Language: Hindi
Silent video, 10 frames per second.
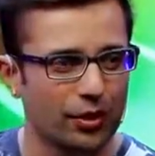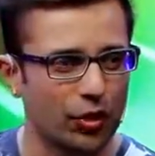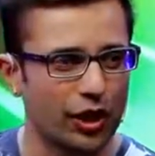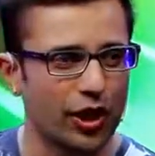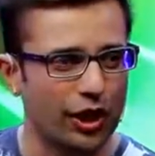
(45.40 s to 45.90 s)

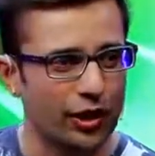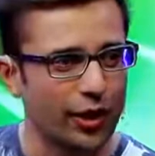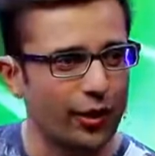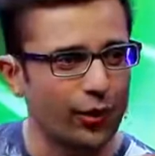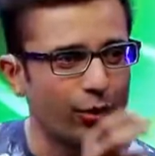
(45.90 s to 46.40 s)
कोई कहेगा ये
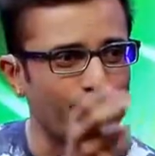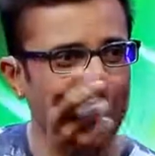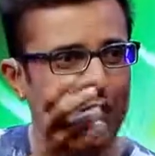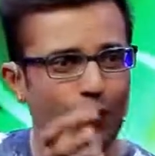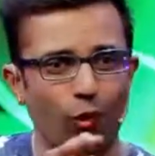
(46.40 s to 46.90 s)
करो कोई
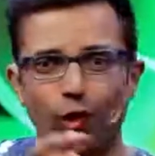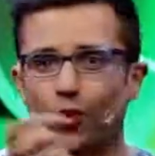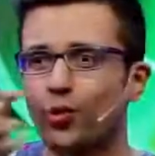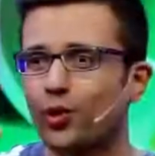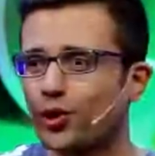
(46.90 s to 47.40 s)
कहेगा वो
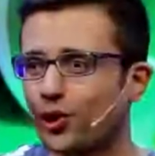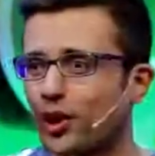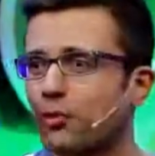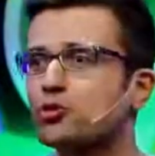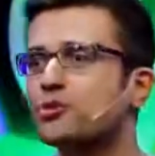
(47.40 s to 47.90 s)
करो कोई कहेगा
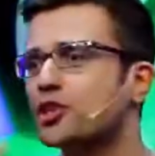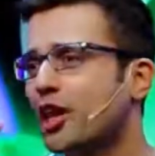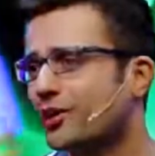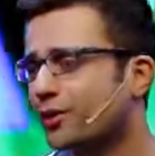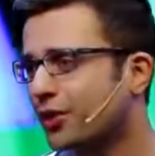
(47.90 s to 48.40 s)
अब उसमें से
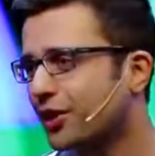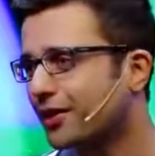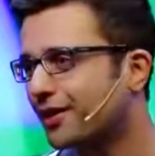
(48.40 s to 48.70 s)
क्या करोगे